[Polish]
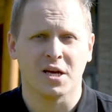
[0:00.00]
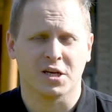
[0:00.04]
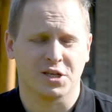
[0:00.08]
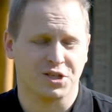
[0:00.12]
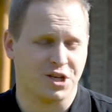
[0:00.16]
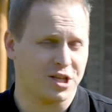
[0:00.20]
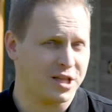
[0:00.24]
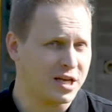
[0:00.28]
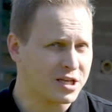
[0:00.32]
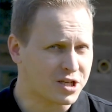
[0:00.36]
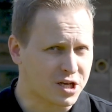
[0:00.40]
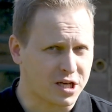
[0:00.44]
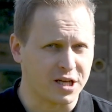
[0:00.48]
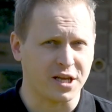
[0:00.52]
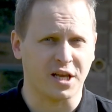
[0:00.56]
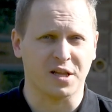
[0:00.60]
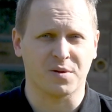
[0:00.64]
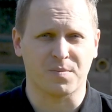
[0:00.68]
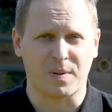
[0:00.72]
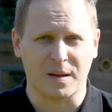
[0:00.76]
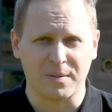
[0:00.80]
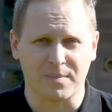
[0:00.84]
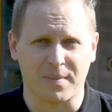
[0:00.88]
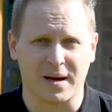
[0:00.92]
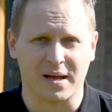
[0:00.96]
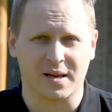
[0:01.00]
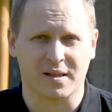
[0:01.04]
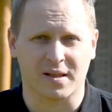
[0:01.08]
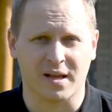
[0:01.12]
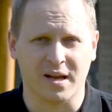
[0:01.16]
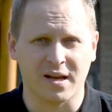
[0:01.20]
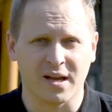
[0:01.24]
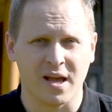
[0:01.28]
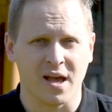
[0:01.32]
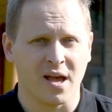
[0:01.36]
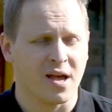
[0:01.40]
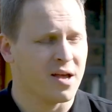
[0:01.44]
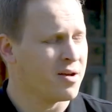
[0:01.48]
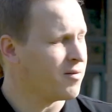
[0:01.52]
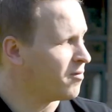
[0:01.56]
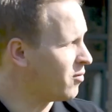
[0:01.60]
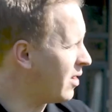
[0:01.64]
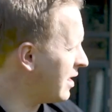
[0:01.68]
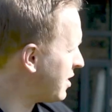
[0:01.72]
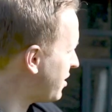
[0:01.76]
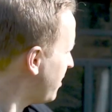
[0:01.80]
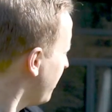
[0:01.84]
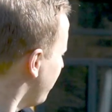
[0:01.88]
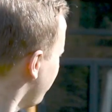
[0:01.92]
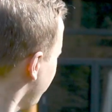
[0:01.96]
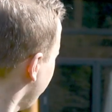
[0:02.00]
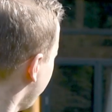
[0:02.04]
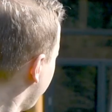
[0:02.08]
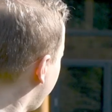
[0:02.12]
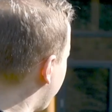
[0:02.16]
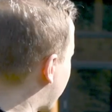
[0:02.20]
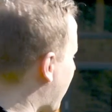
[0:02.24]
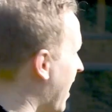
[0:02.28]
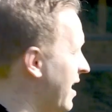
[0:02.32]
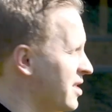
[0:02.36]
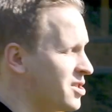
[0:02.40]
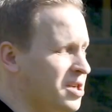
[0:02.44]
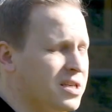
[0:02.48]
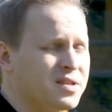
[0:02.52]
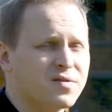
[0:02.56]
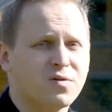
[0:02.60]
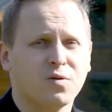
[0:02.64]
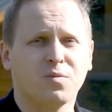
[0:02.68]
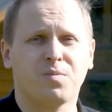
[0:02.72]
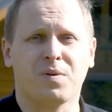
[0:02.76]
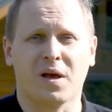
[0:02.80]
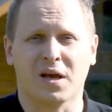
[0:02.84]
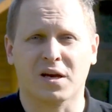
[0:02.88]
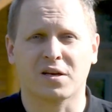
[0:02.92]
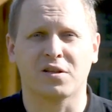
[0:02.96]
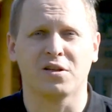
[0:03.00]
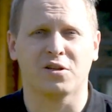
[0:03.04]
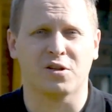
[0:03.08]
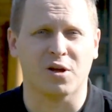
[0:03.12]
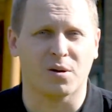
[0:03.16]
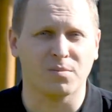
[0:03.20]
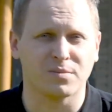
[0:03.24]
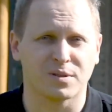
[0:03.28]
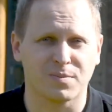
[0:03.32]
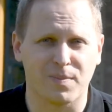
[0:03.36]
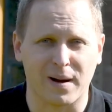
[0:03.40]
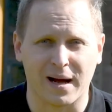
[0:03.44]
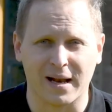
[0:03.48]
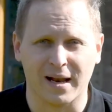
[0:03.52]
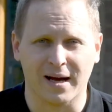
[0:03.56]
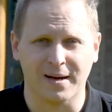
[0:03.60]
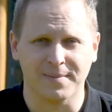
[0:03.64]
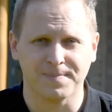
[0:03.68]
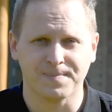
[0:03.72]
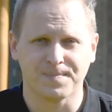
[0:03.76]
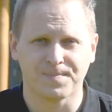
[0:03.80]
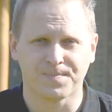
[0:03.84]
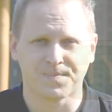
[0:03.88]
gdzie nasz klient pan Bartek właśnie wykańcza swój piękny dom z bala.